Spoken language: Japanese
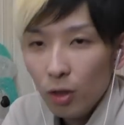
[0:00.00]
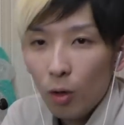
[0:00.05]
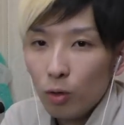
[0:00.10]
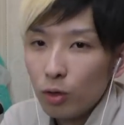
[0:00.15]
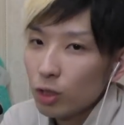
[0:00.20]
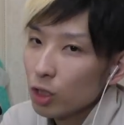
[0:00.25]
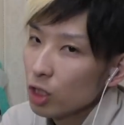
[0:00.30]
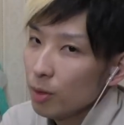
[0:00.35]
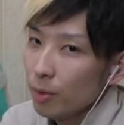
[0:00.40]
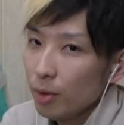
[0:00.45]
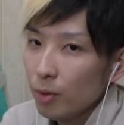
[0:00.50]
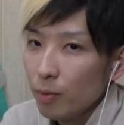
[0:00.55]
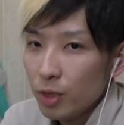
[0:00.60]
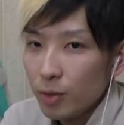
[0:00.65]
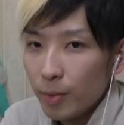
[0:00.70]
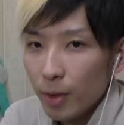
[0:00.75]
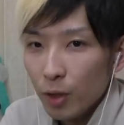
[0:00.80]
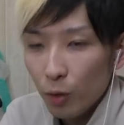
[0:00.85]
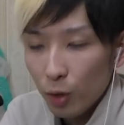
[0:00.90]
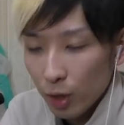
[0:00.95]
お久しぶりに
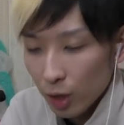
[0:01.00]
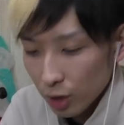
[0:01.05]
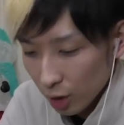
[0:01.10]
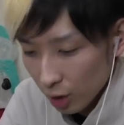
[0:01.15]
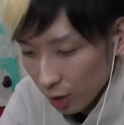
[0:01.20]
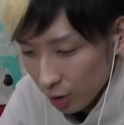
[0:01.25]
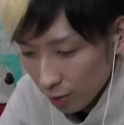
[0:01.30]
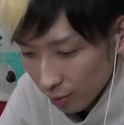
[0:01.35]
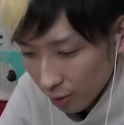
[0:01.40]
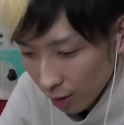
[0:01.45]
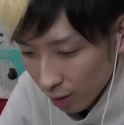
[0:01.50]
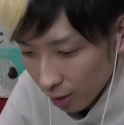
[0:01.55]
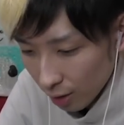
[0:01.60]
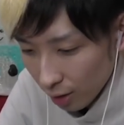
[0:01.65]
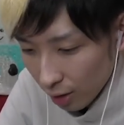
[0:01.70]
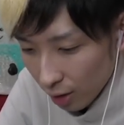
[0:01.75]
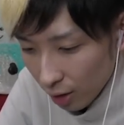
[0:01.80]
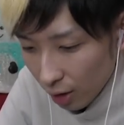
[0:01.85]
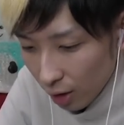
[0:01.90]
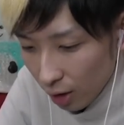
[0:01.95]
ウィスパーの声出した気するな。
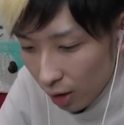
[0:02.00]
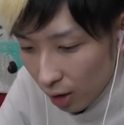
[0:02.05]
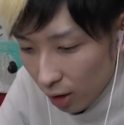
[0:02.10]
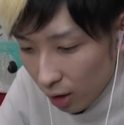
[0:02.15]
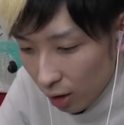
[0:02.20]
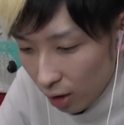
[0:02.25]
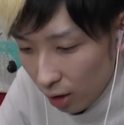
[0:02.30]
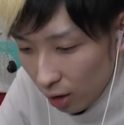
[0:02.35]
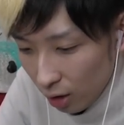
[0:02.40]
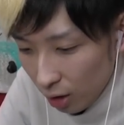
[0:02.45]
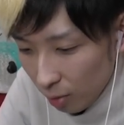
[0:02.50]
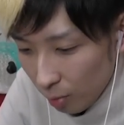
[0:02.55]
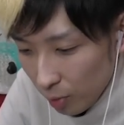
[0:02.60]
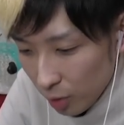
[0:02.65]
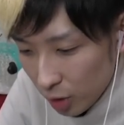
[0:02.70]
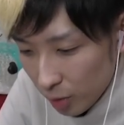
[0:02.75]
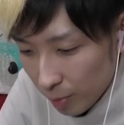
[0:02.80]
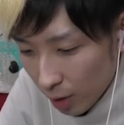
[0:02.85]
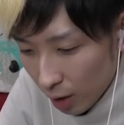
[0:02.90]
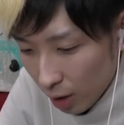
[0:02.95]
でも
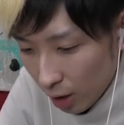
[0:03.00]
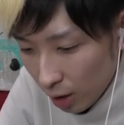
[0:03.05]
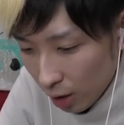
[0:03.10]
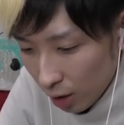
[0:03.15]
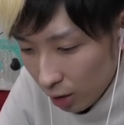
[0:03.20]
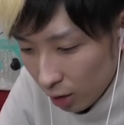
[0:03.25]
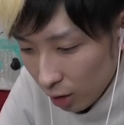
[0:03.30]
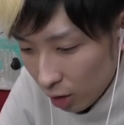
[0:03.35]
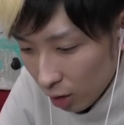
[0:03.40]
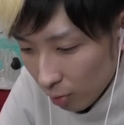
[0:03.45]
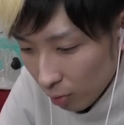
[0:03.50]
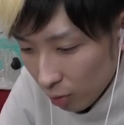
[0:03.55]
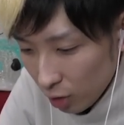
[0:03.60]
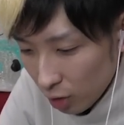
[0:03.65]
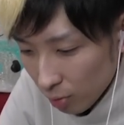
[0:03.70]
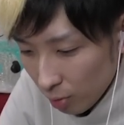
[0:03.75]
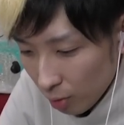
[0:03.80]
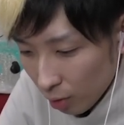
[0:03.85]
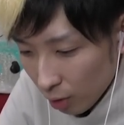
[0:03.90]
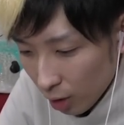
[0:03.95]
ウィスパーがいないって言っても、い
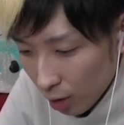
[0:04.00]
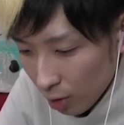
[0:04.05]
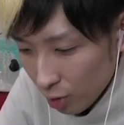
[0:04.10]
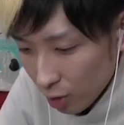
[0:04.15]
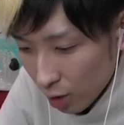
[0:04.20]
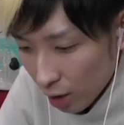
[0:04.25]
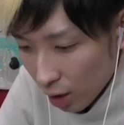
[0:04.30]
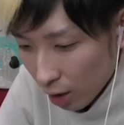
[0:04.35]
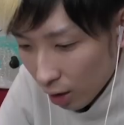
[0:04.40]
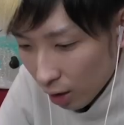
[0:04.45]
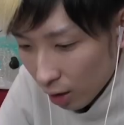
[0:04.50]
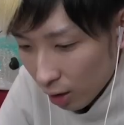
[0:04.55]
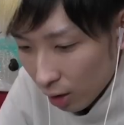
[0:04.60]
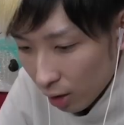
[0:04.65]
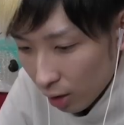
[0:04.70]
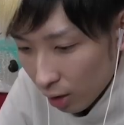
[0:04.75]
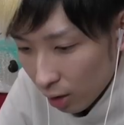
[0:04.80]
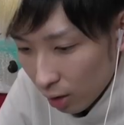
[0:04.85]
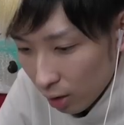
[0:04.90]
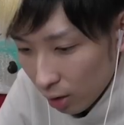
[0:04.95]
つも妖怪いるじゃ
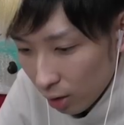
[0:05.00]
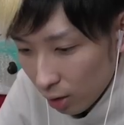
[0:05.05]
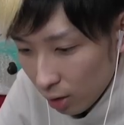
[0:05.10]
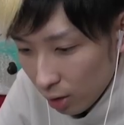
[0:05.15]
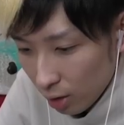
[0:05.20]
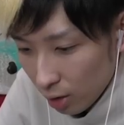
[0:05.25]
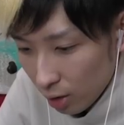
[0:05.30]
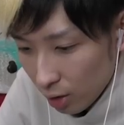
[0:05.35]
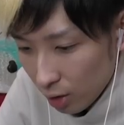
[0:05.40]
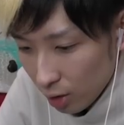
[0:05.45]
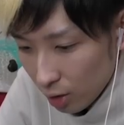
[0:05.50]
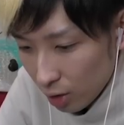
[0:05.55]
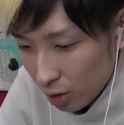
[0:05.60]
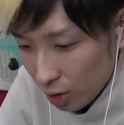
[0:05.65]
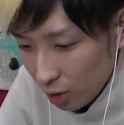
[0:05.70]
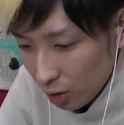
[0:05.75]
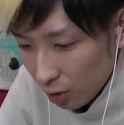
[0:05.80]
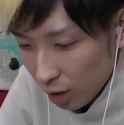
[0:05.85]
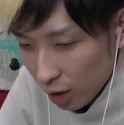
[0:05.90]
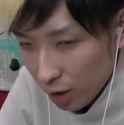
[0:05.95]
ん。
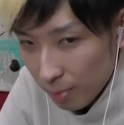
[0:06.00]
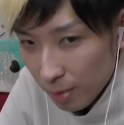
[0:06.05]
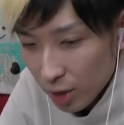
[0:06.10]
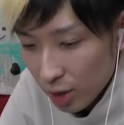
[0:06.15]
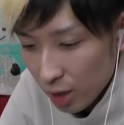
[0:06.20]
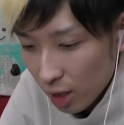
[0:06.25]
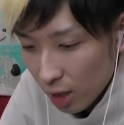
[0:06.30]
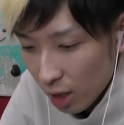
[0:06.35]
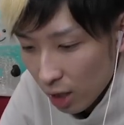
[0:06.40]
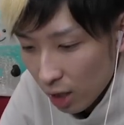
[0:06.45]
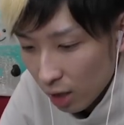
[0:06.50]
信用できましん。